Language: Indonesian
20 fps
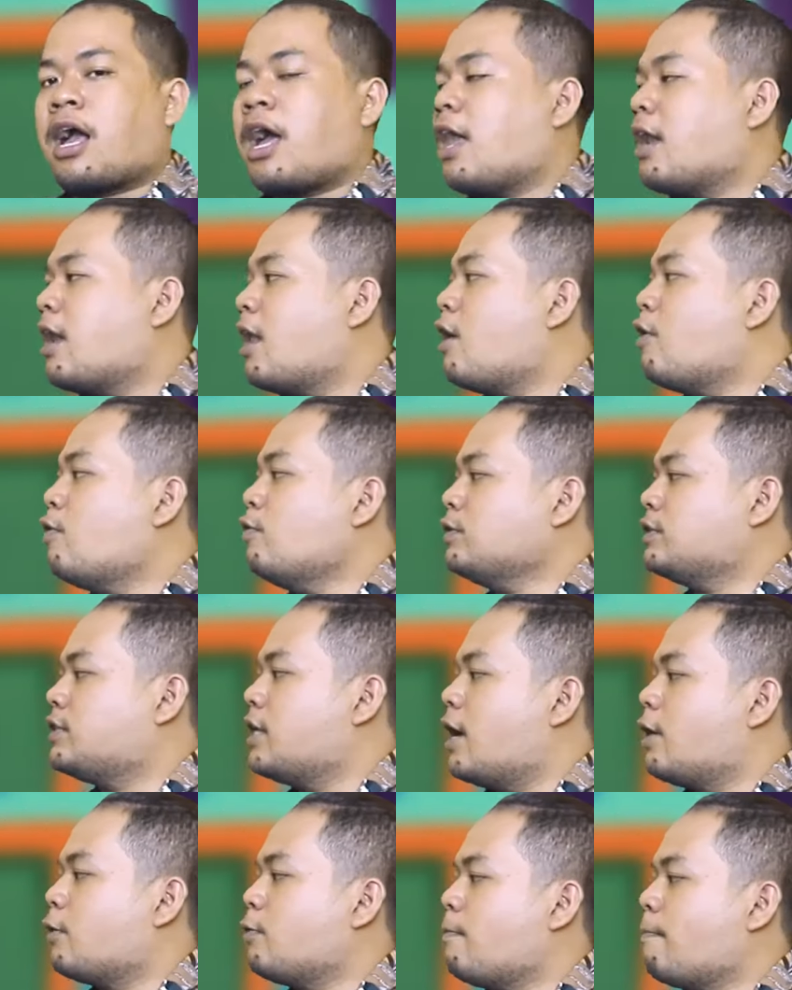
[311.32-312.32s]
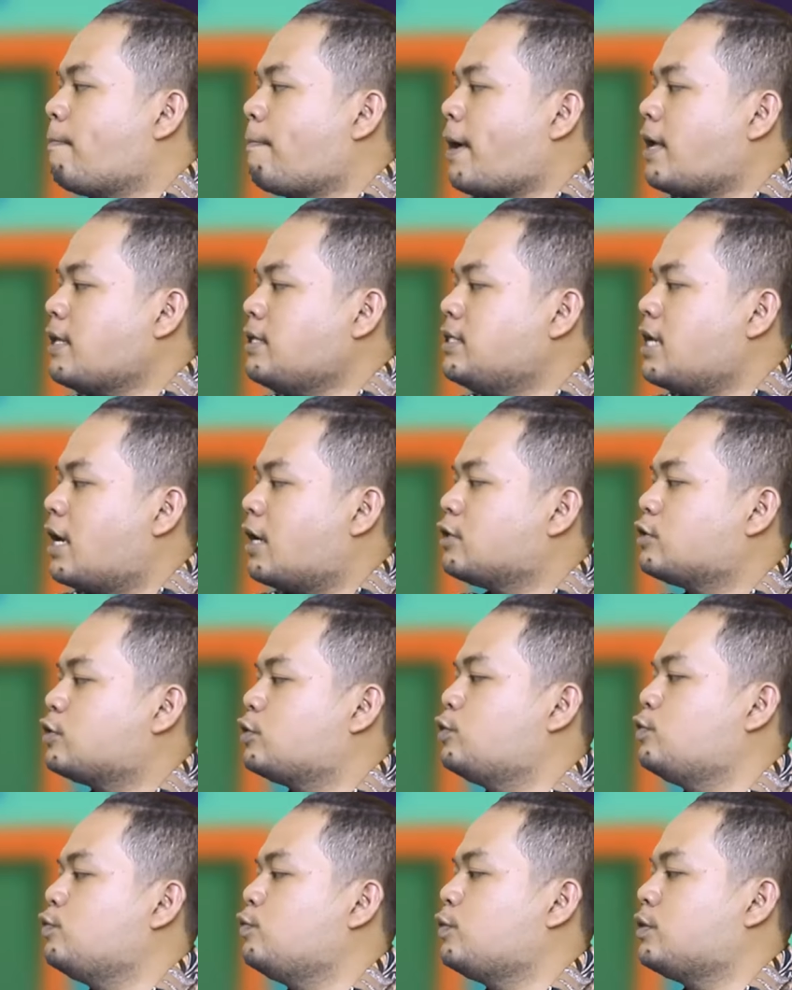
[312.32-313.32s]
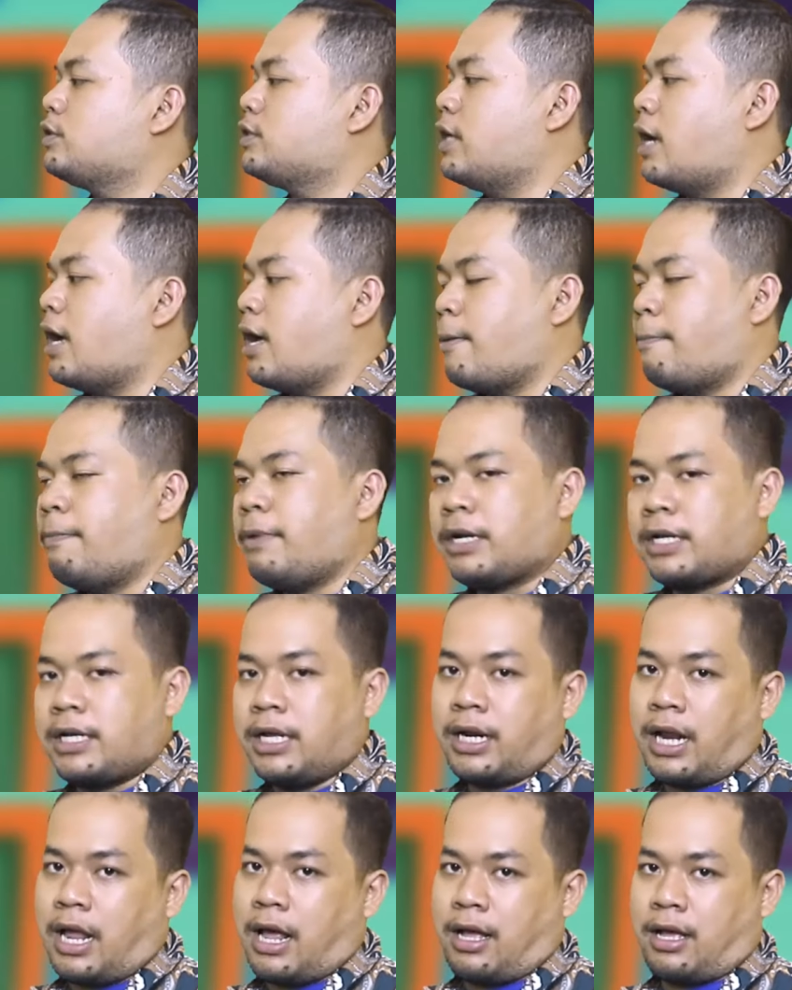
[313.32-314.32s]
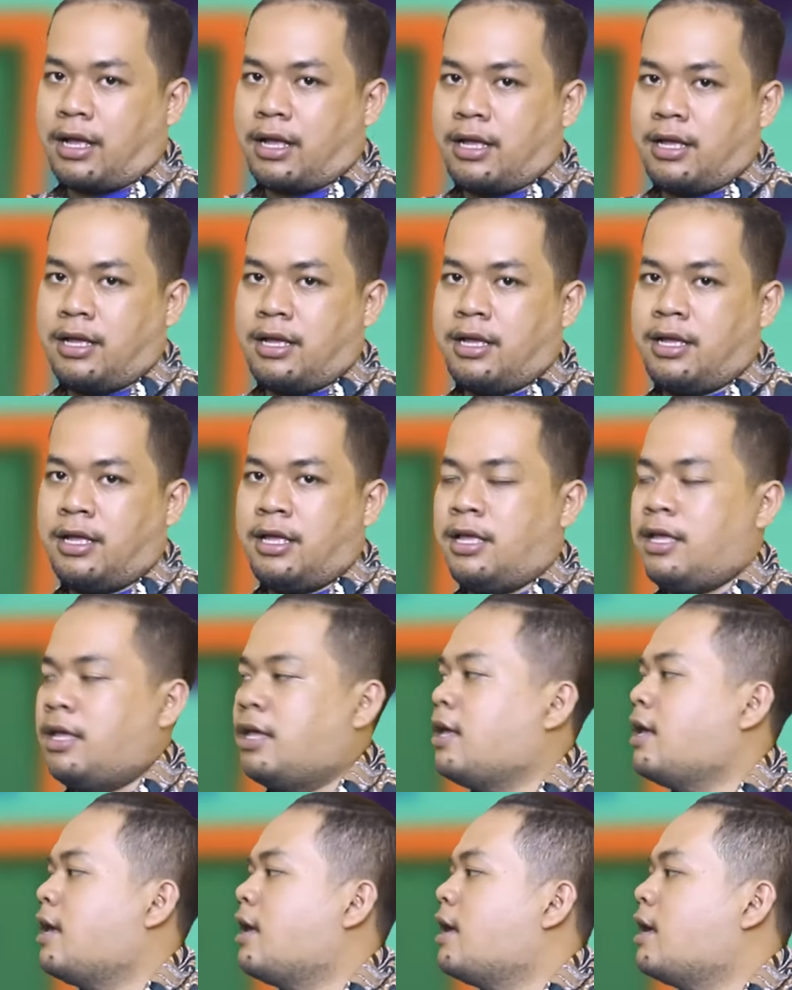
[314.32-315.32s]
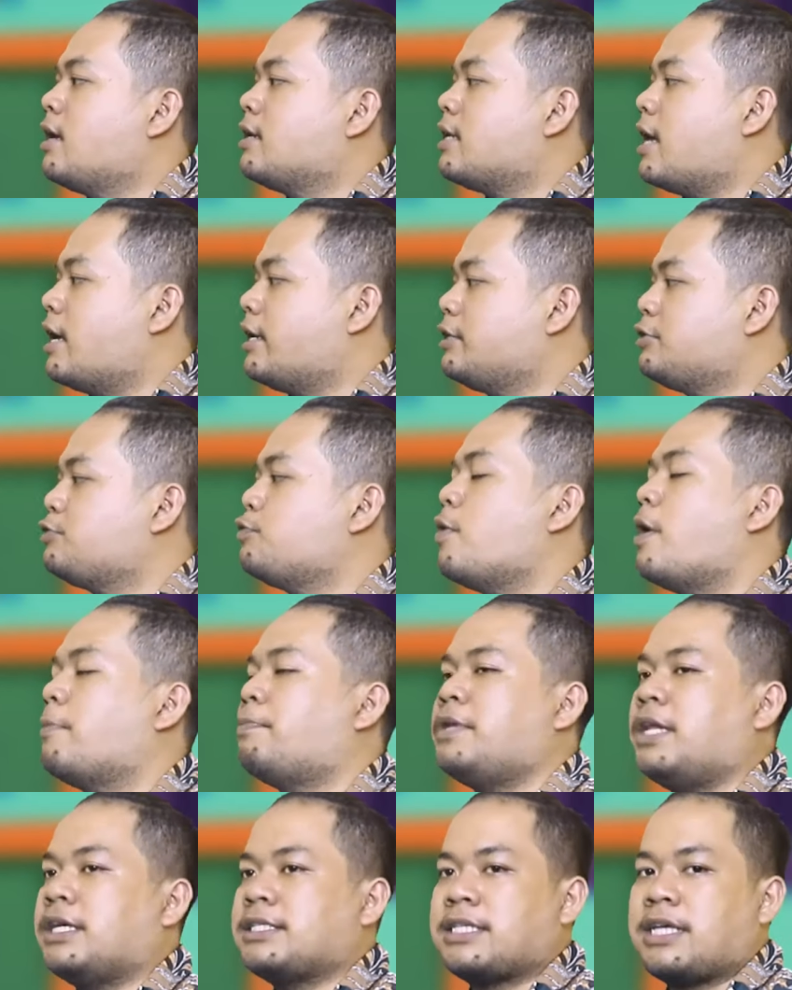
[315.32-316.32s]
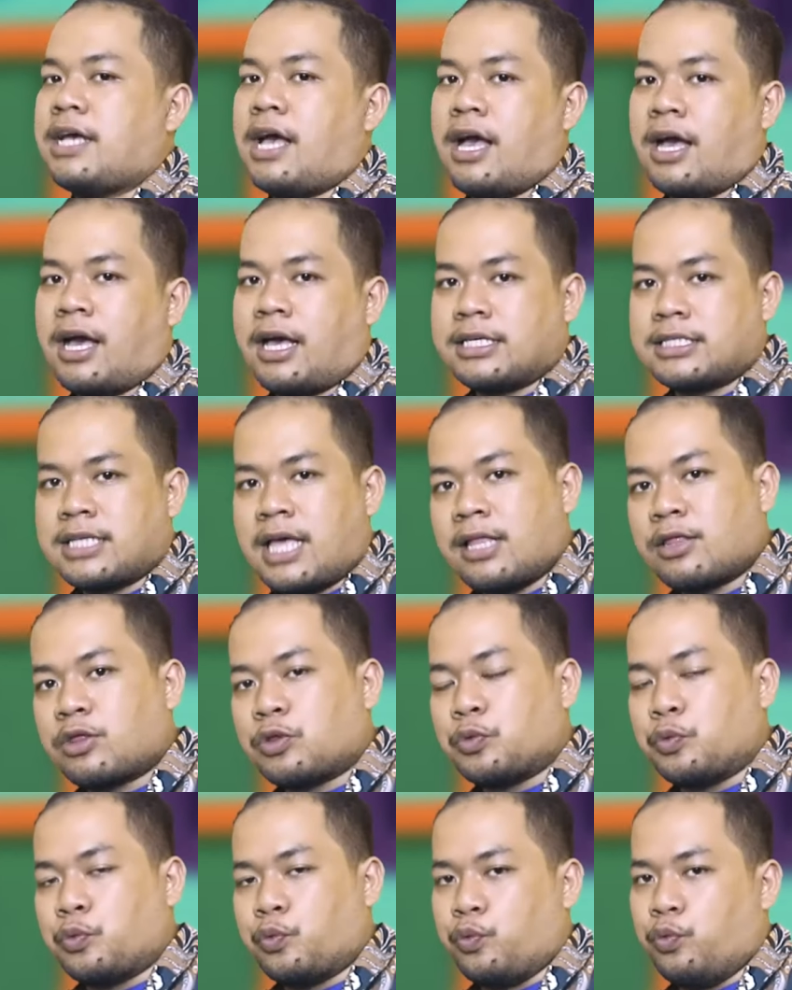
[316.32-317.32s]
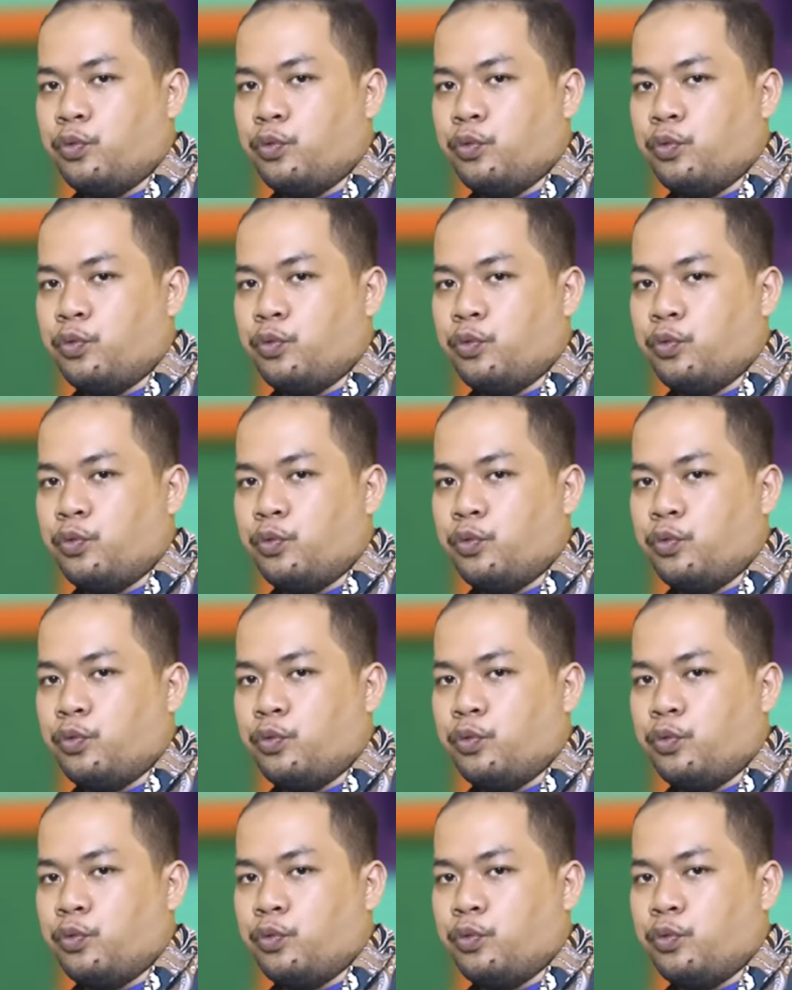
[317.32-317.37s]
Kalau jarum panjang sudah bergerak dari 12 ke angka 1,